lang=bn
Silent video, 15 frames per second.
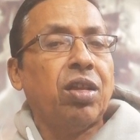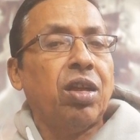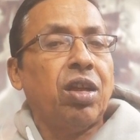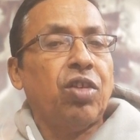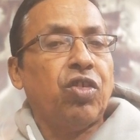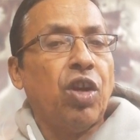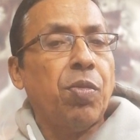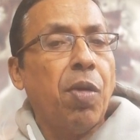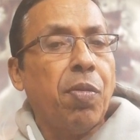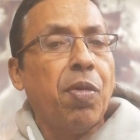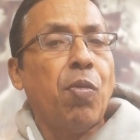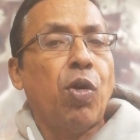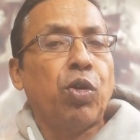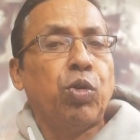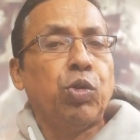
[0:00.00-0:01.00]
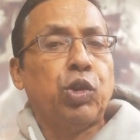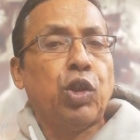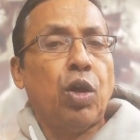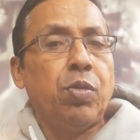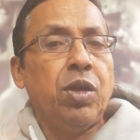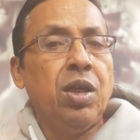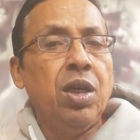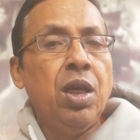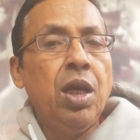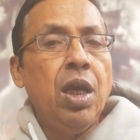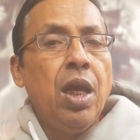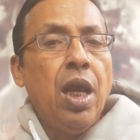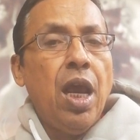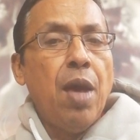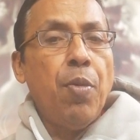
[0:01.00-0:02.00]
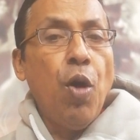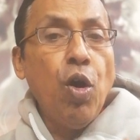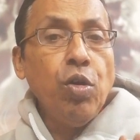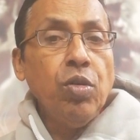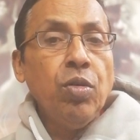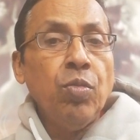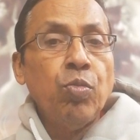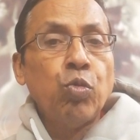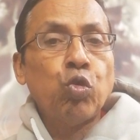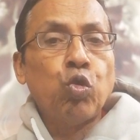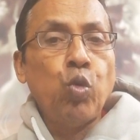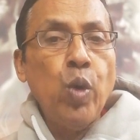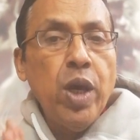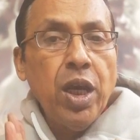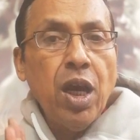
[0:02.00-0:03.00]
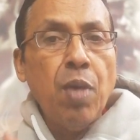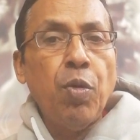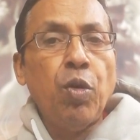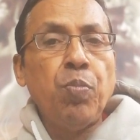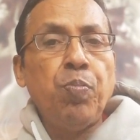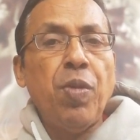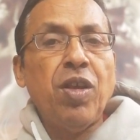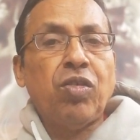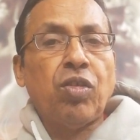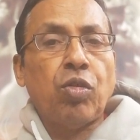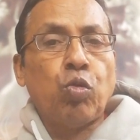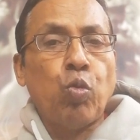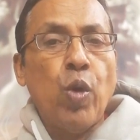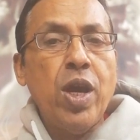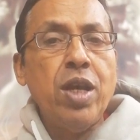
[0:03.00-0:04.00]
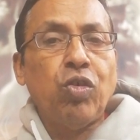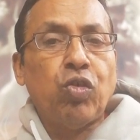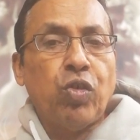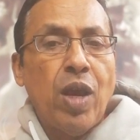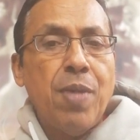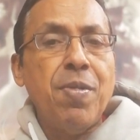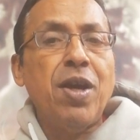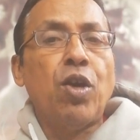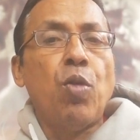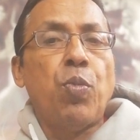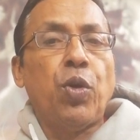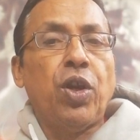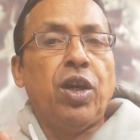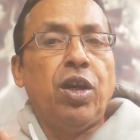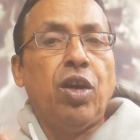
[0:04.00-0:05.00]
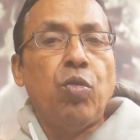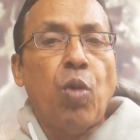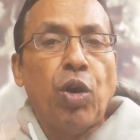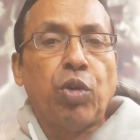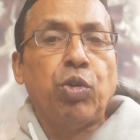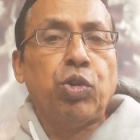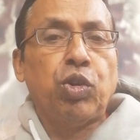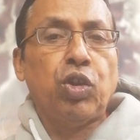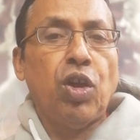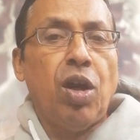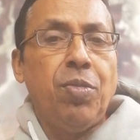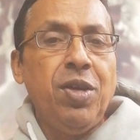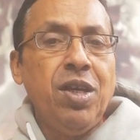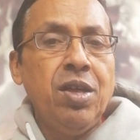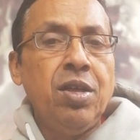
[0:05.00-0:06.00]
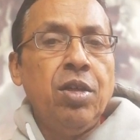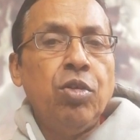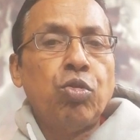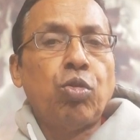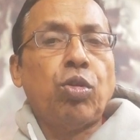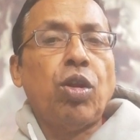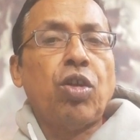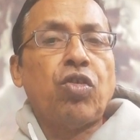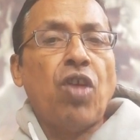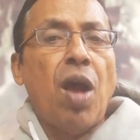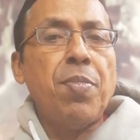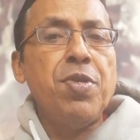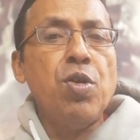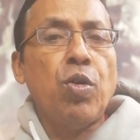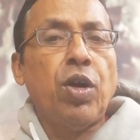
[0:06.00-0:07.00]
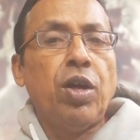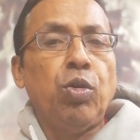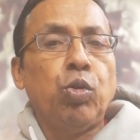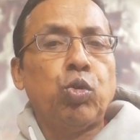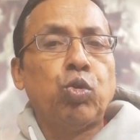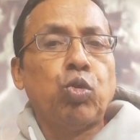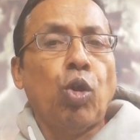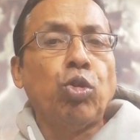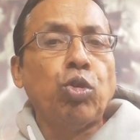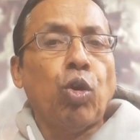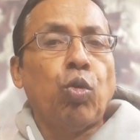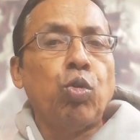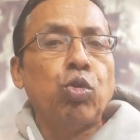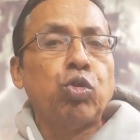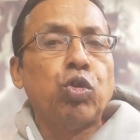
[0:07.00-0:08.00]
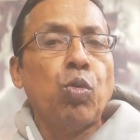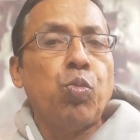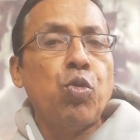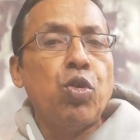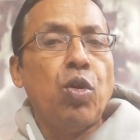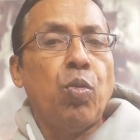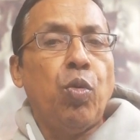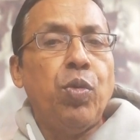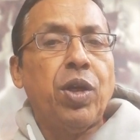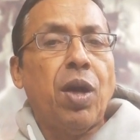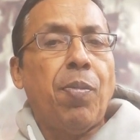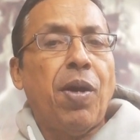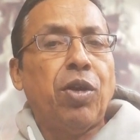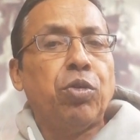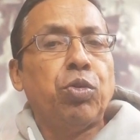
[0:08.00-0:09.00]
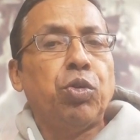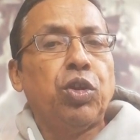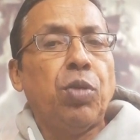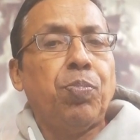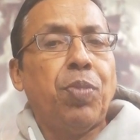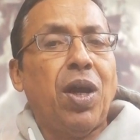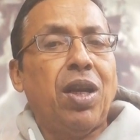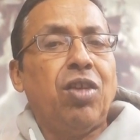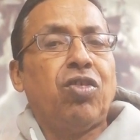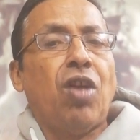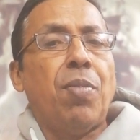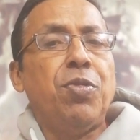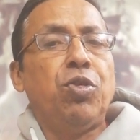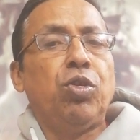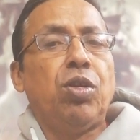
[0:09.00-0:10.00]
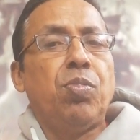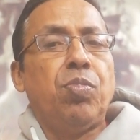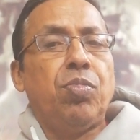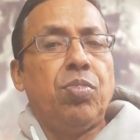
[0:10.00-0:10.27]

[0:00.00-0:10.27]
তাদেরকে সেইভাবে বল করতে হবে এবং সুইং এবং পেস সুইং সিমের ওপরে নির্ভর করতে হবে সুতরাং স্বামী ওখানে অত্যন্ত গুরুত্বপূর্ণ ভূমিকা পালন করতে পারে স্বামী যদি